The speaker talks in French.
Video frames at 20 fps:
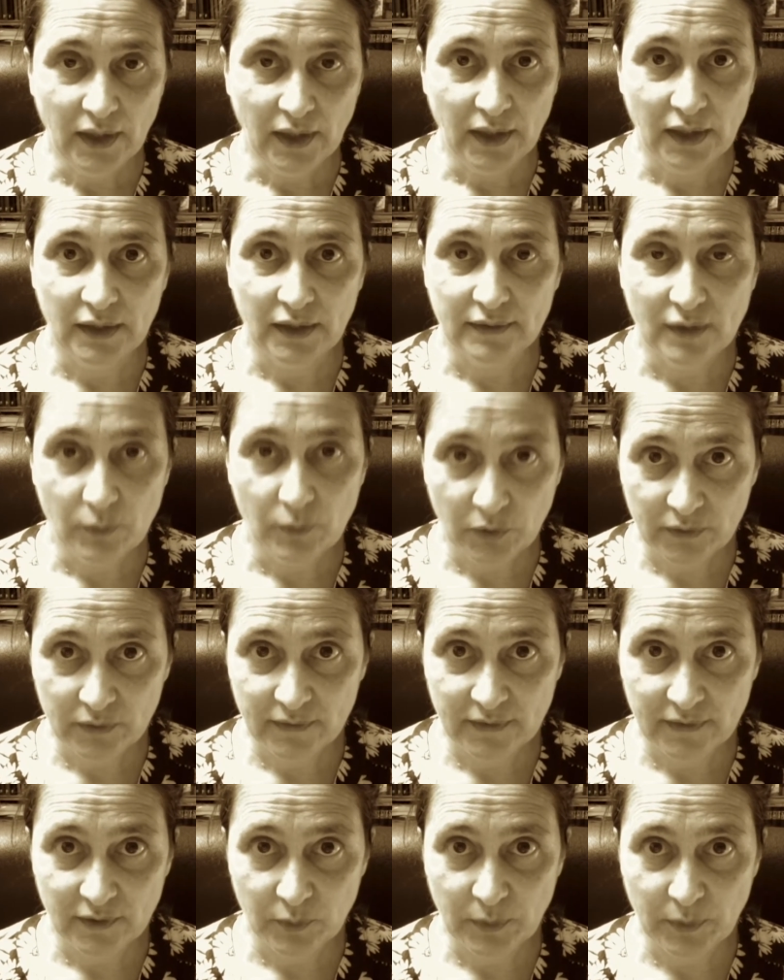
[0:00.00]
Il est tellement
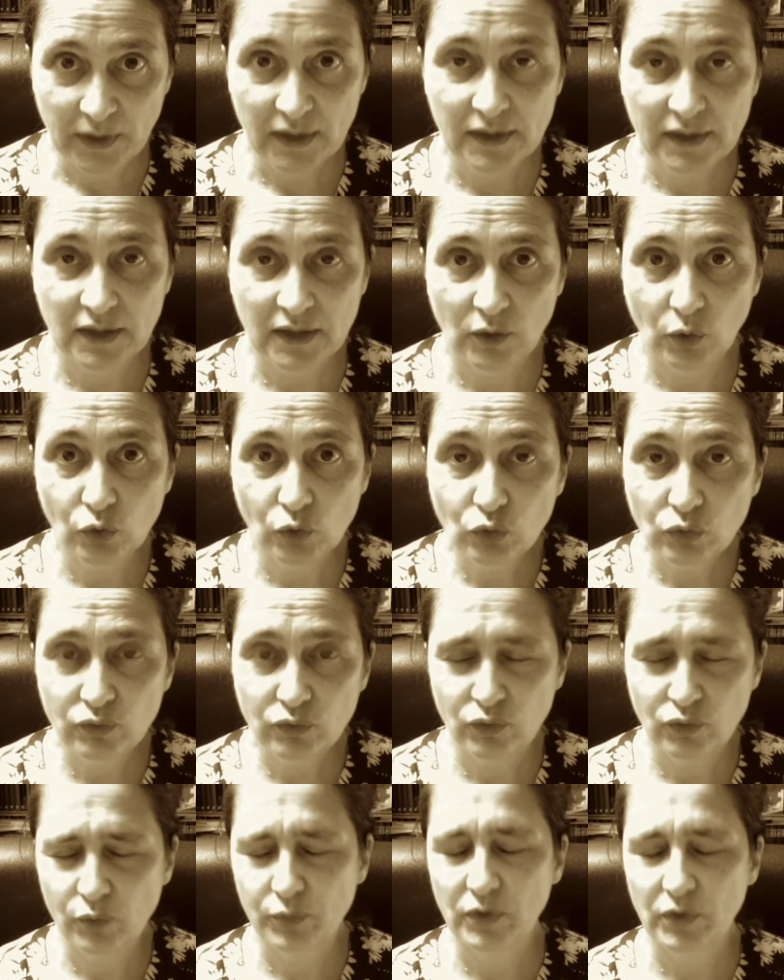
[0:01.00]
désespéré qu'il
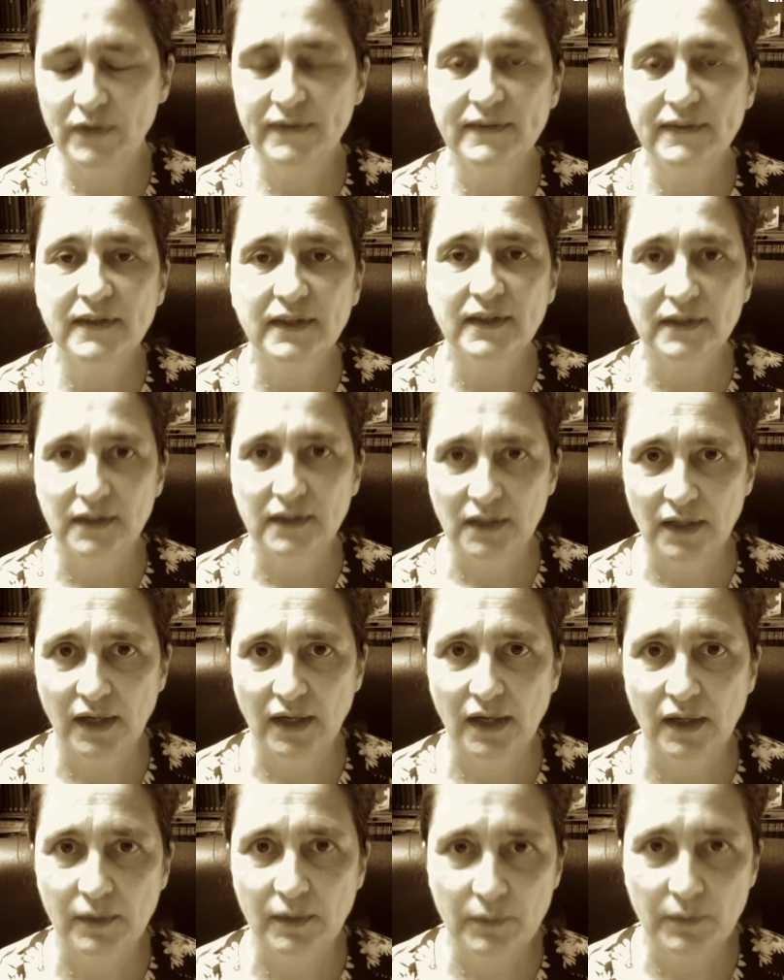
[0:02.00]
retrouve le policier qu'il
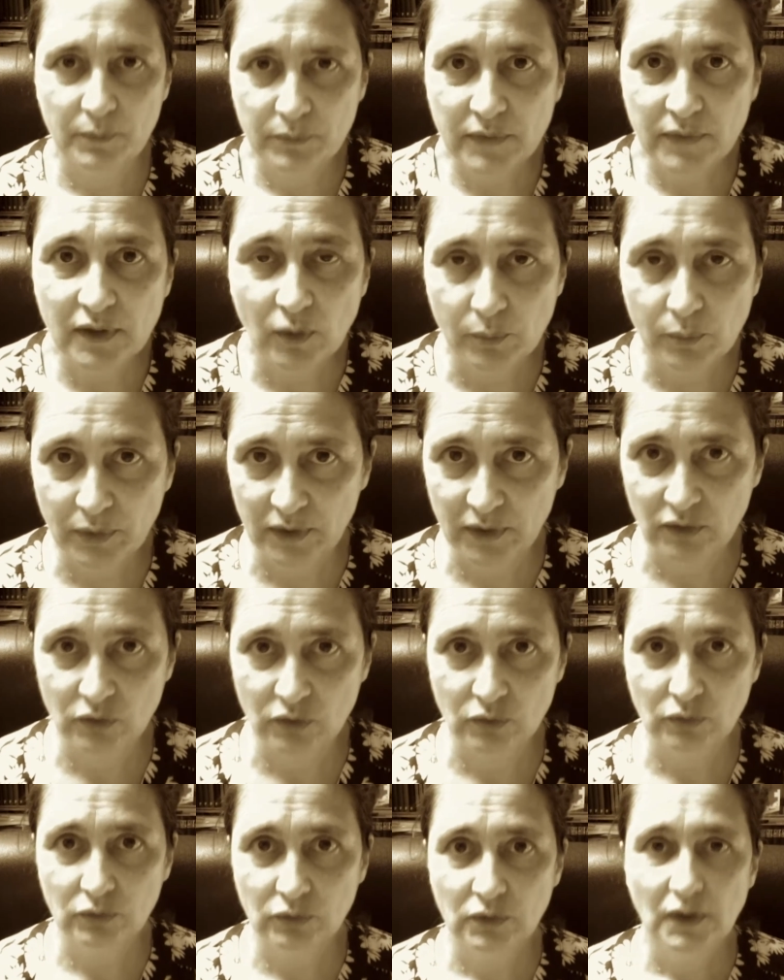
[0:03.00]
a mis en
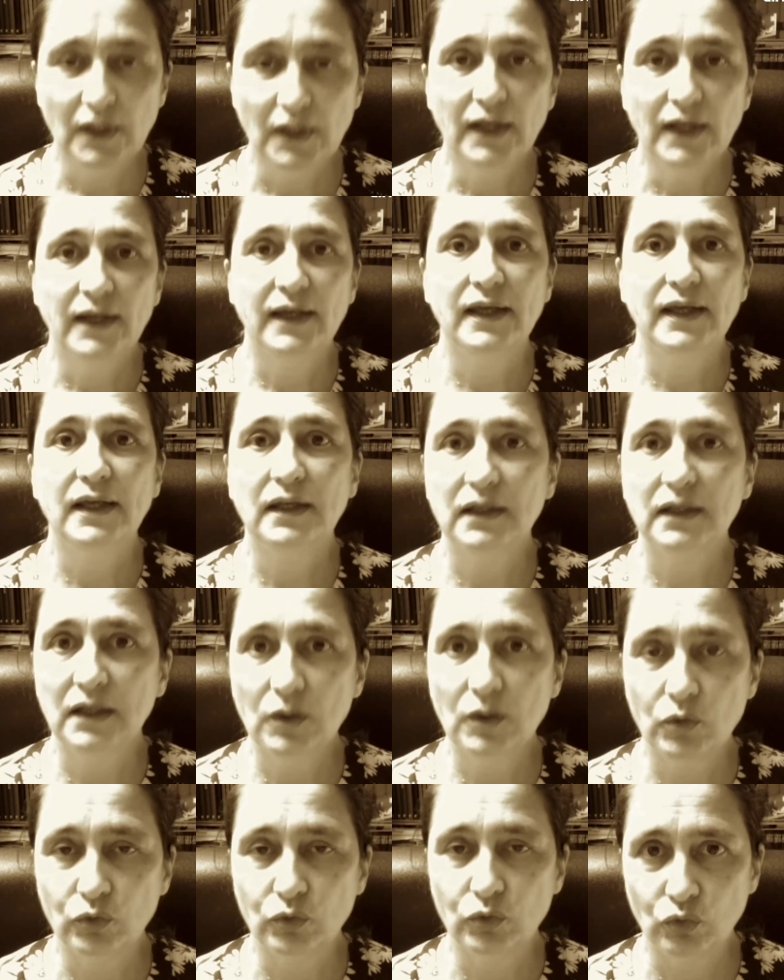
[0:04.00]
prison et
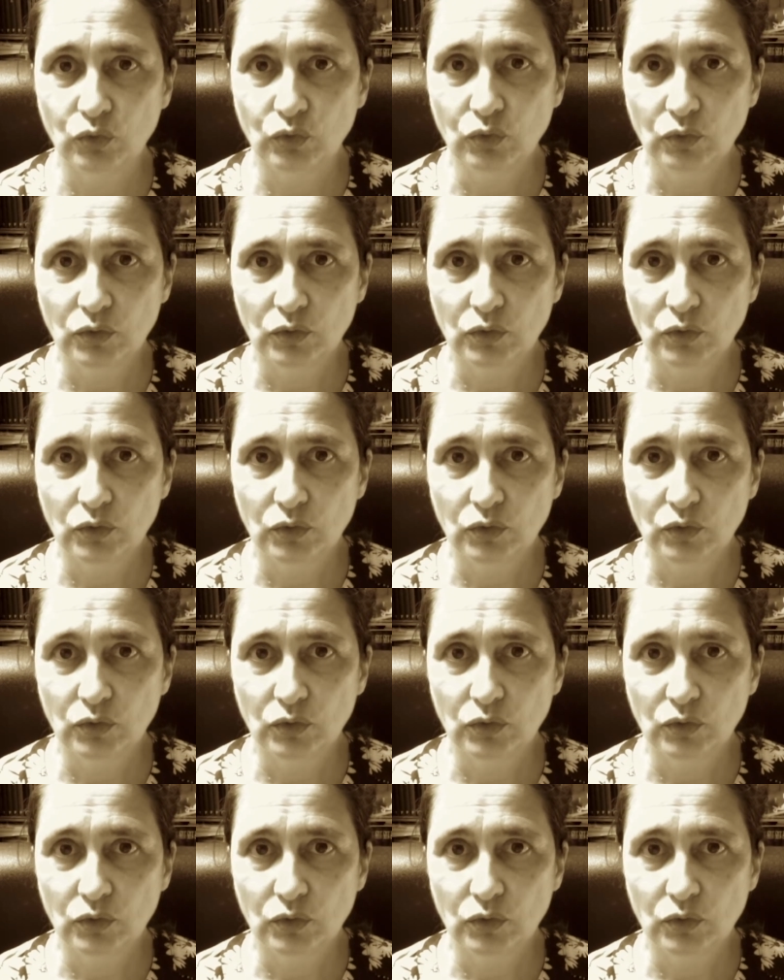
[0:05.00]
il le tue.